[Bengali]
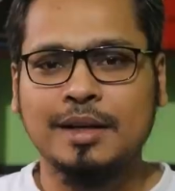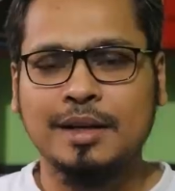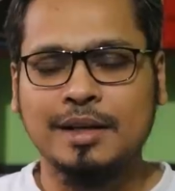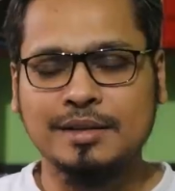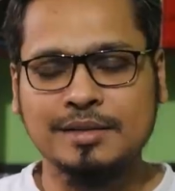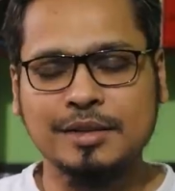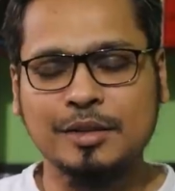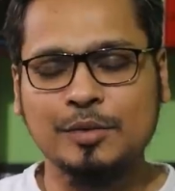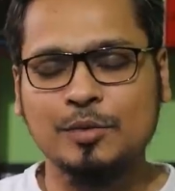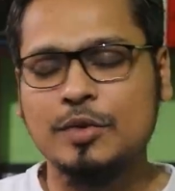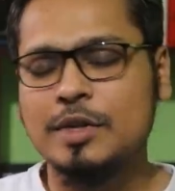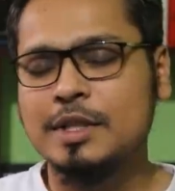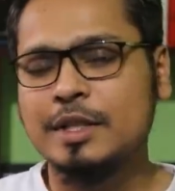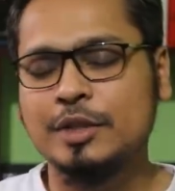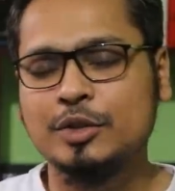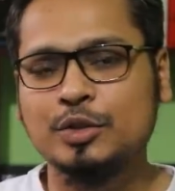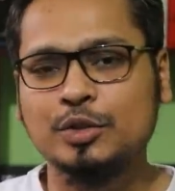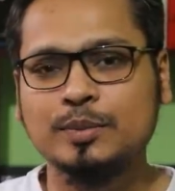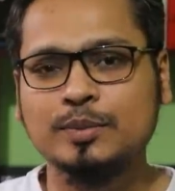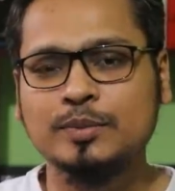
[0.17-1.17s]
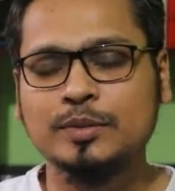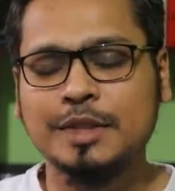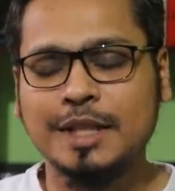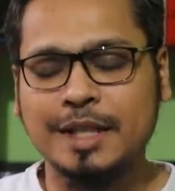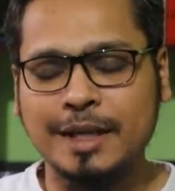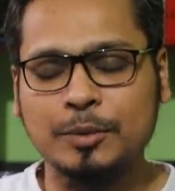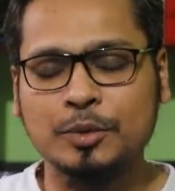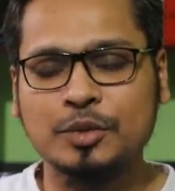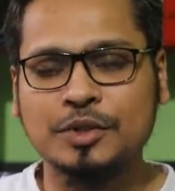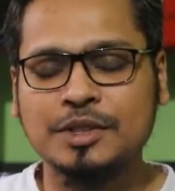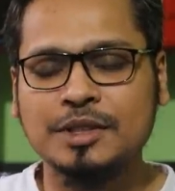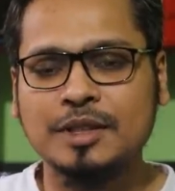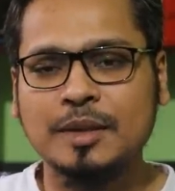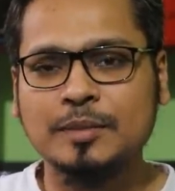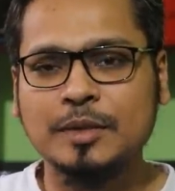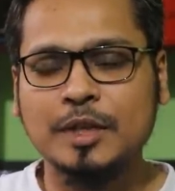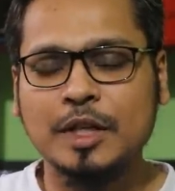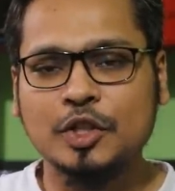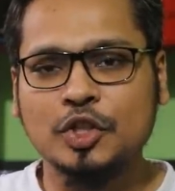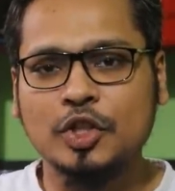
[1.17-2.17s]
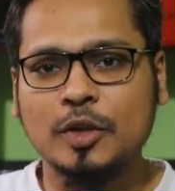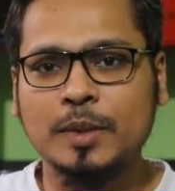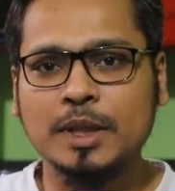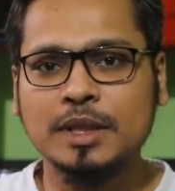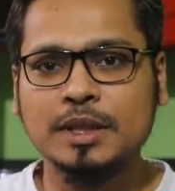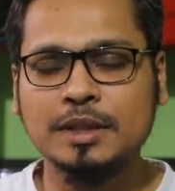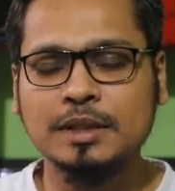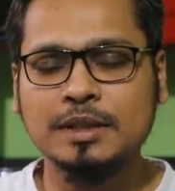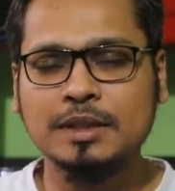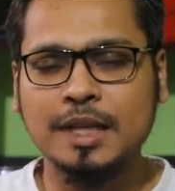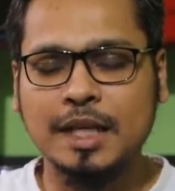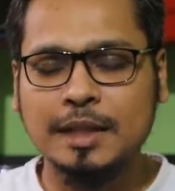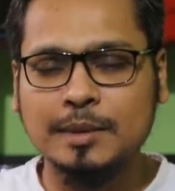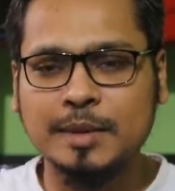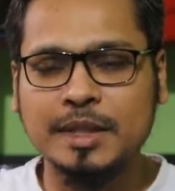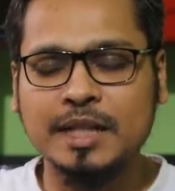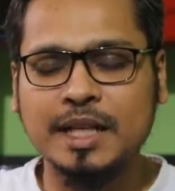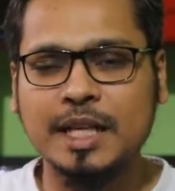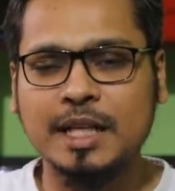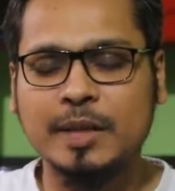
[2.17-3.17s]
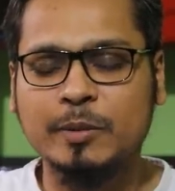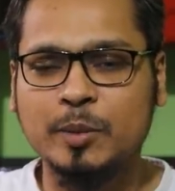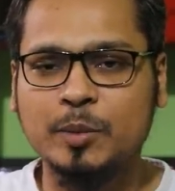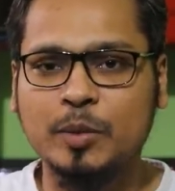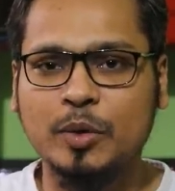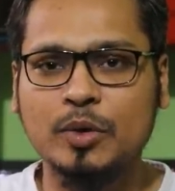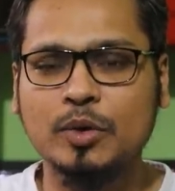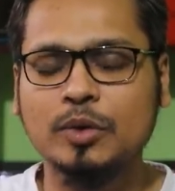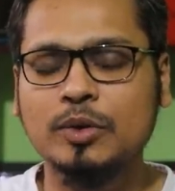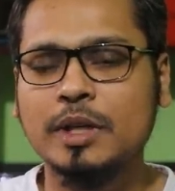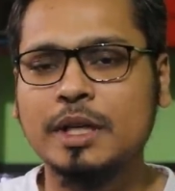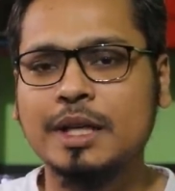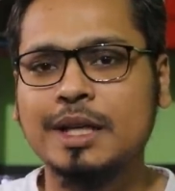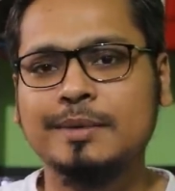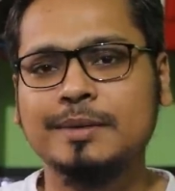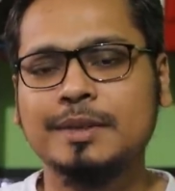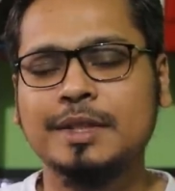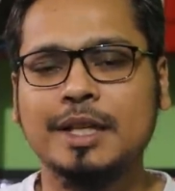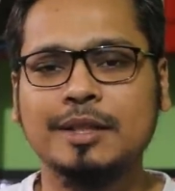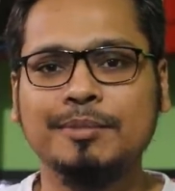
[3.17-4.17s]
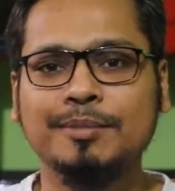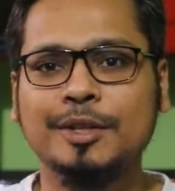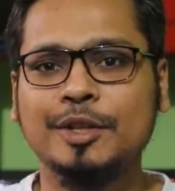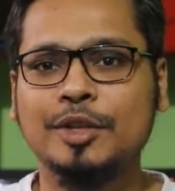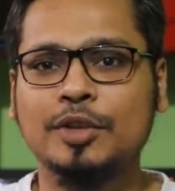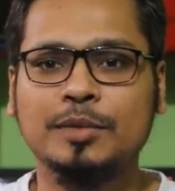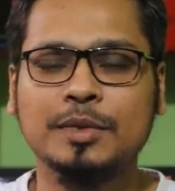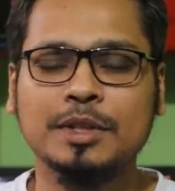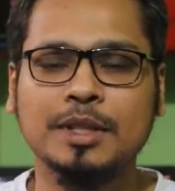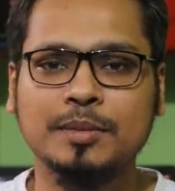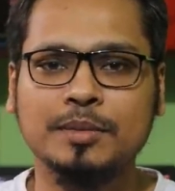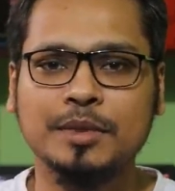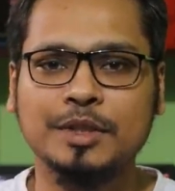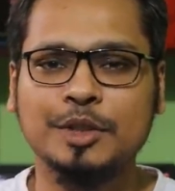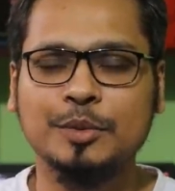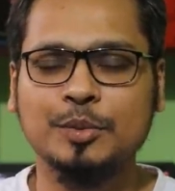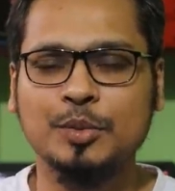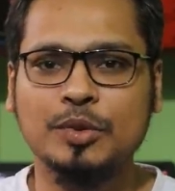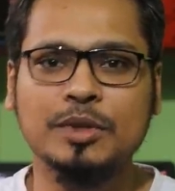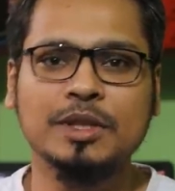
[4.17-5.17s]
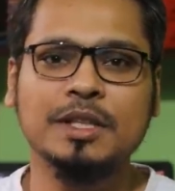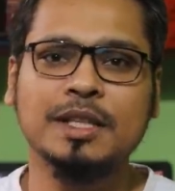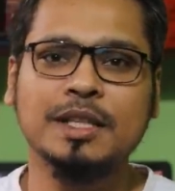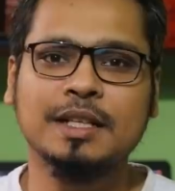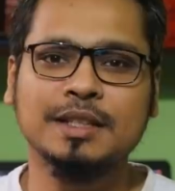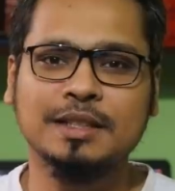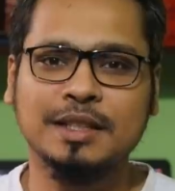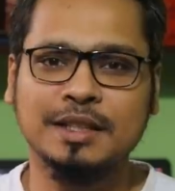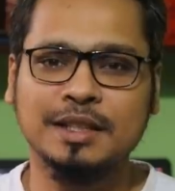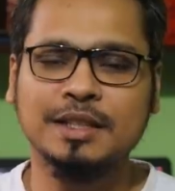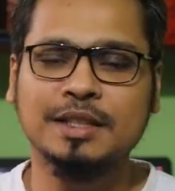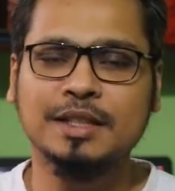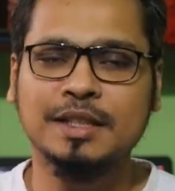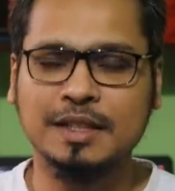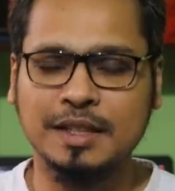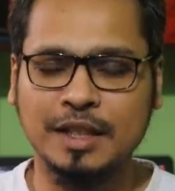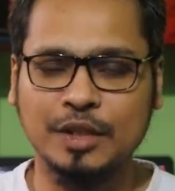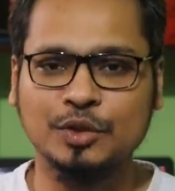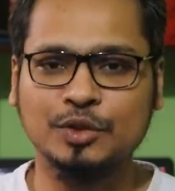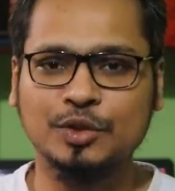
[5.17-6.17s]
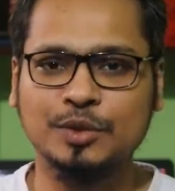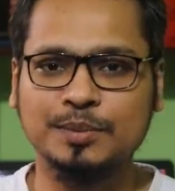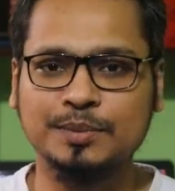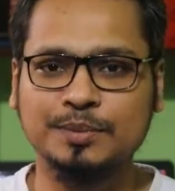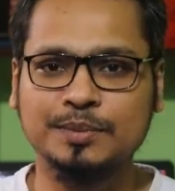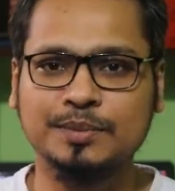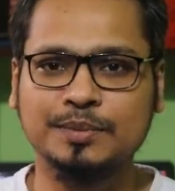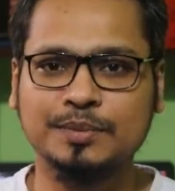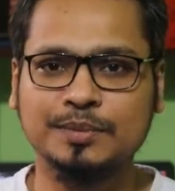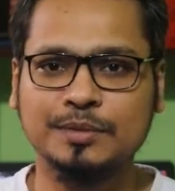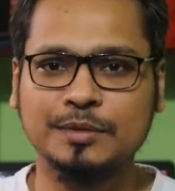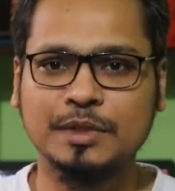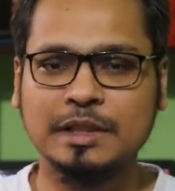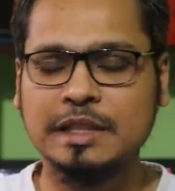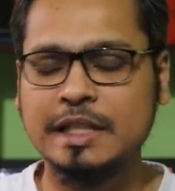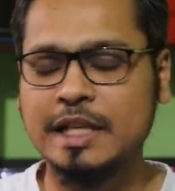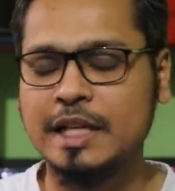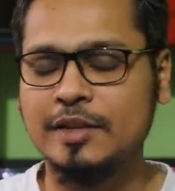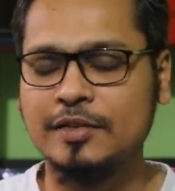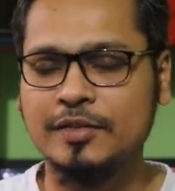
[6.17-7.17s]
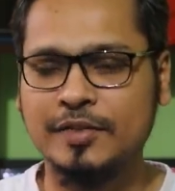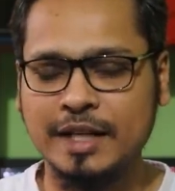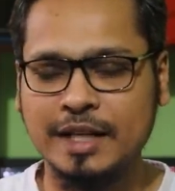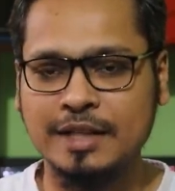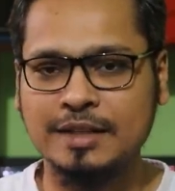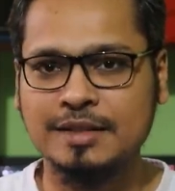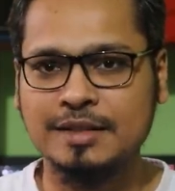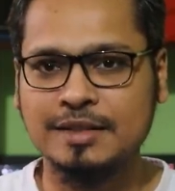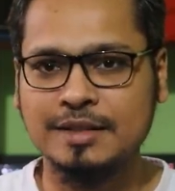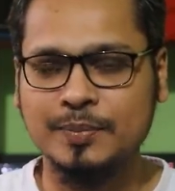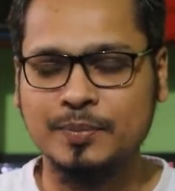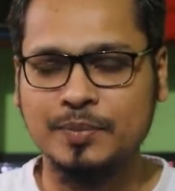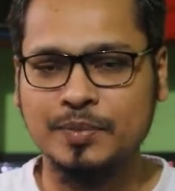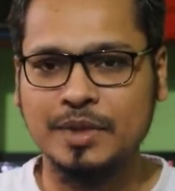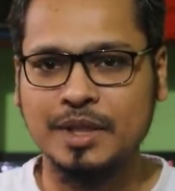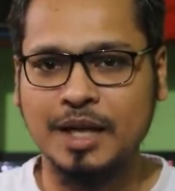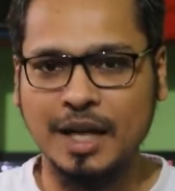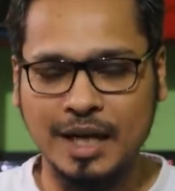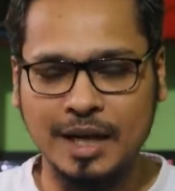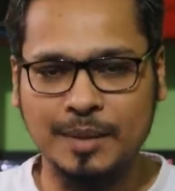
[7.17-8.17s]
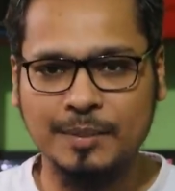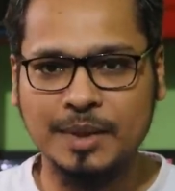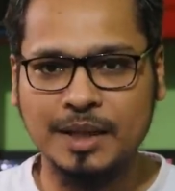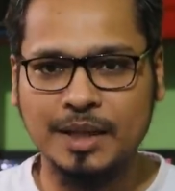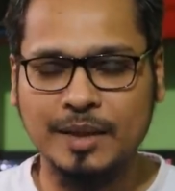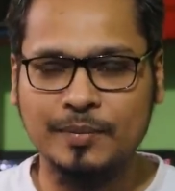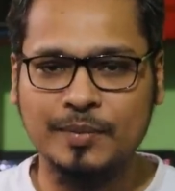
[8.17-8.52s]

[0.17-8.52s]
আসসালামু আলাইকুম কেমন আছেন আপনারা সবাই তানবির একাডেমির পক্ষ থেকে আমি তানবির রহমান আপনাদের প্রত্যেকে জানাই স্বাগতম ডিয়ার ফ্রেন্ডস আমরা